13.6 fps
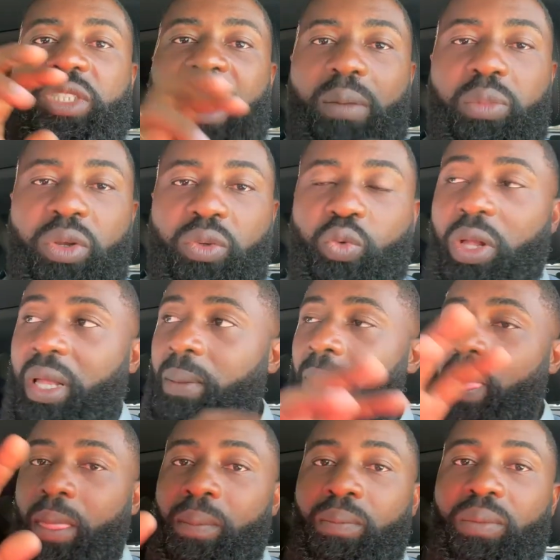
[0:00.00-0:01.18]
abonne-toi,
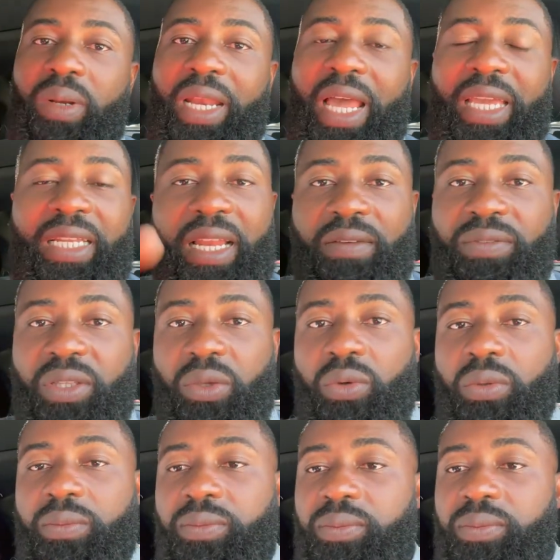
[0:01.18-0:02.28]
like la vidéo.